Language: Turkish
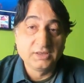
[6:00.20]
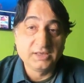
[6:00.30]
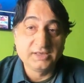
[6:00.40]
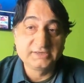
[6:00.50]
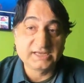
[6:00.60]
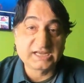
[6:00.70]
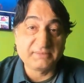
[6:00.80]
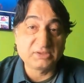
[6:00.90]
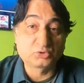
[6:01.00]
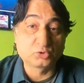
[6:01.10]
E,
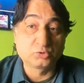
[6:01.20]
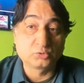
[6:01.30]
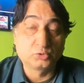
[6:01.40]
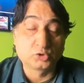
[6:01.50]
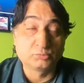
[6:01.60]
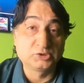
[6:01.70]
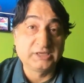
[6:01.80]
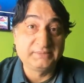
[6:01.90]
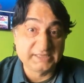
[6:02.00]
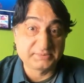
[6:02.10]
rekabet kurulu, kurumu
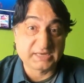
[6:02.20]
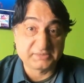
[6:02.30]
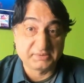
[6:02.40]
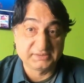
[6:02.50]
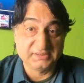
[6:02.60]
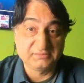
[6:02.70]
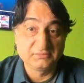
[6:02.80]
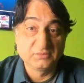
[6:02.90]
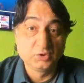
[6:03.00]
diye bir şey bırakmadı.